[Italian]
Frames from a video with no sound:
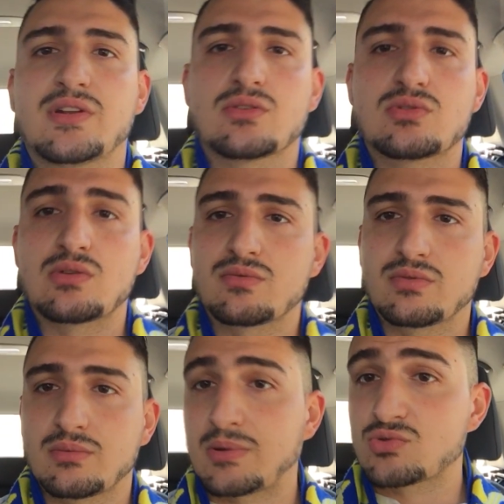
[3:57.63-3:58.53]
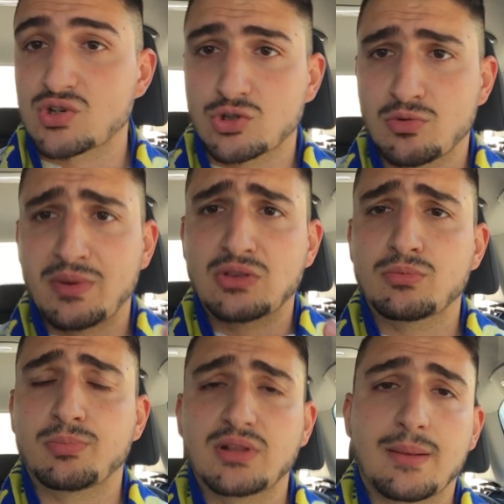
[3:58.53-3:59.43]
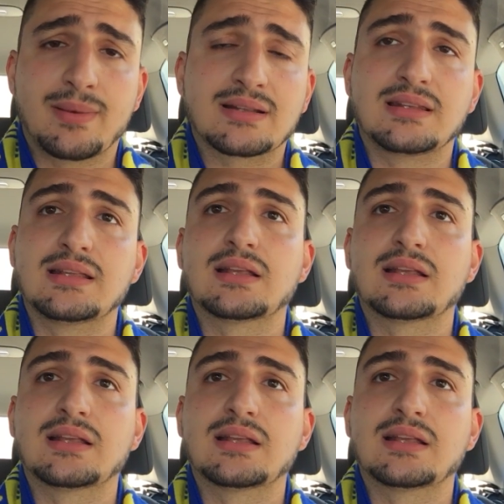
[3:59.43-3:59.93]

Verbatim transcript: a, per un certo momento un po' della partita,